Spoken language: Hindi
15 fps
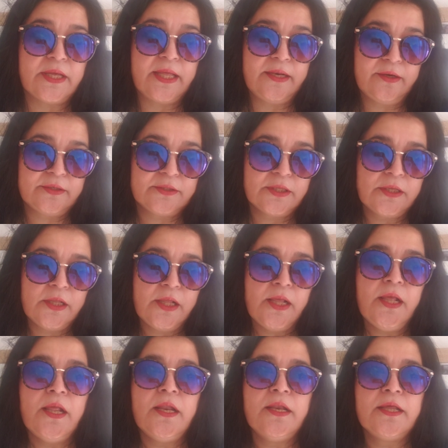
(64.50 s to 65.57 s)
था
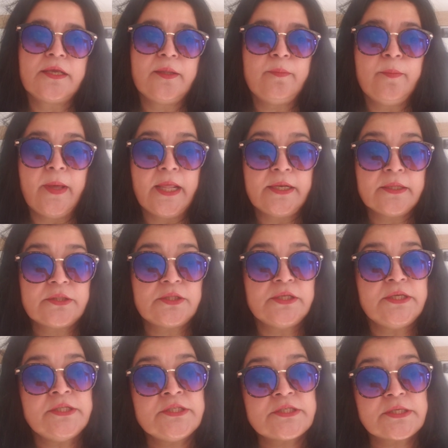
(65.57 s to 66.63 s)
लेकिन मैंने
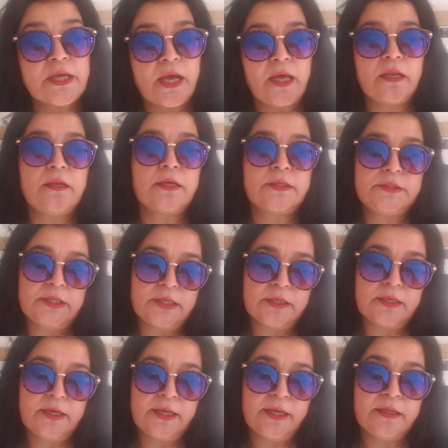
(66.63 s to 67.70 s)
तीन साल लगातार
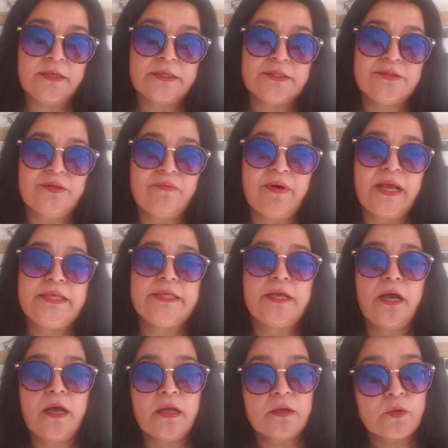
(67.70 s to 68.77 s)
खाया लेकिन
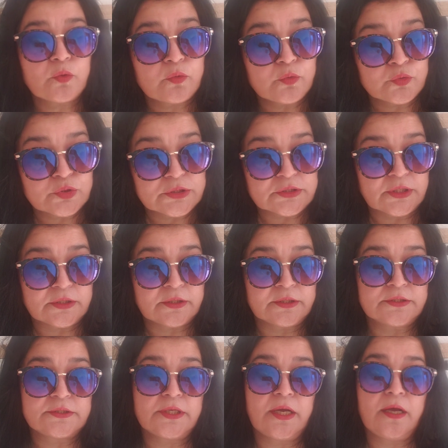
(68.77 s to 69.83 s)
दवाइयाँ उसके साथ
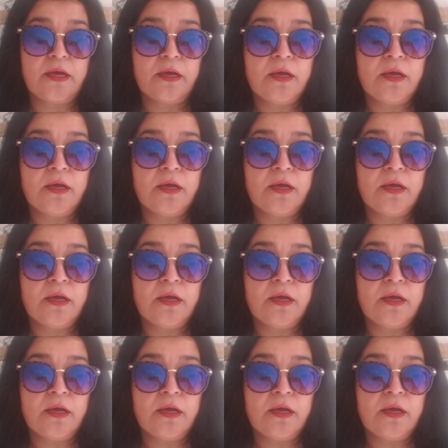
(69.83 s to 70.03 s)
गज़ा